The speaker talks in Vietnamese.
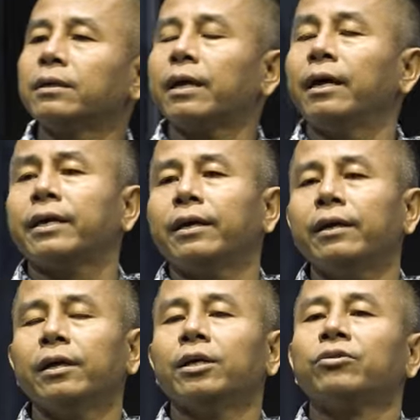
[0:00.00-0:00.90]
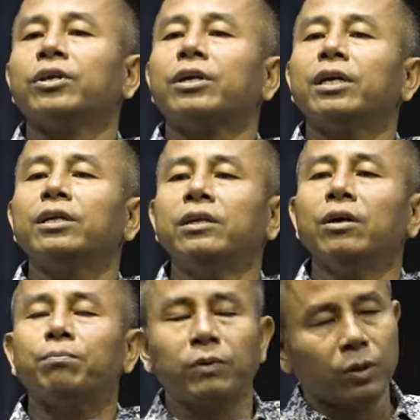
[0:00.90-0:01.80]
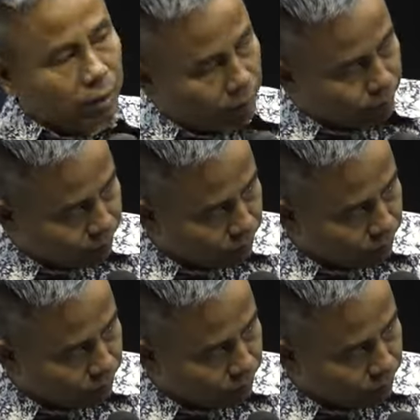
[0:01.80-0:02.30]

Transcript: Hay kê. Sẽ cái đây lụp luận.